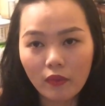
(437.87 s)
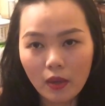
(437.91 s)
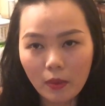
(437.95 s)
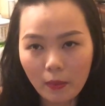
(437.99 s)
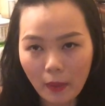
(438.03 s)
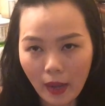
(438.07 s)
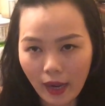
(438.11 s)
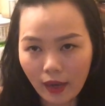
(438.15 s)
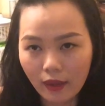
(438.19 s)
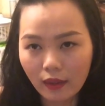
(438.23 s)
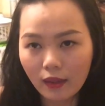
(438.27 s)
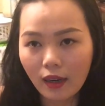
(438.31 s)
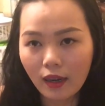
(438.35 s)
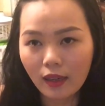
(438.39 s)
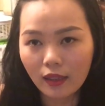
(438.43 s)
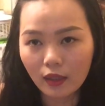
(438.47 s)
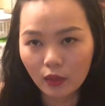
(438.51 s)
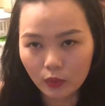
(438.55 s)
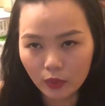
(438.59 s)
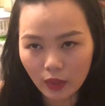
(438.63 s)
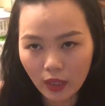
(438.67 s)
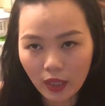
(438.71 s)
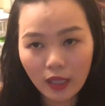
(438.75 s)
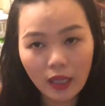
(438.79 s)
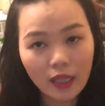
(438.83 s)
với bạn lần
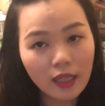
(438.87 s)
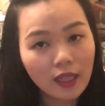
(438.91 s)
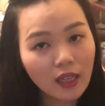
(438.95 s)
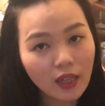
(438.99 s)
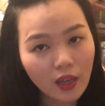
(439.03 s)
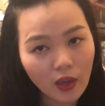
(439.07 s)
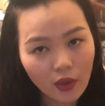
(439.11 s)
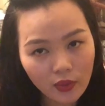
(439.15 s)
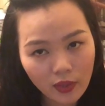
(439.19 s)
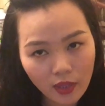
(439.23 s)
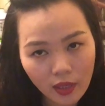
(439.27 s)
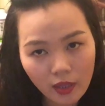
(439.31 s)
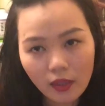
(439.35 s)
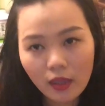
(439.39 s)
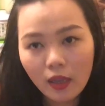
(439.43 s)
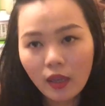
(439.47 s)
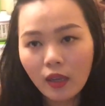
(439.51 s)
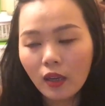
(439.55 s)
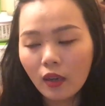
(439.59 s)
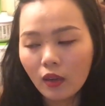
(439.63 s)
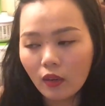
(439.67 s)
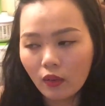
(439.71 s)
đầu tiên ở nơi đó nhất.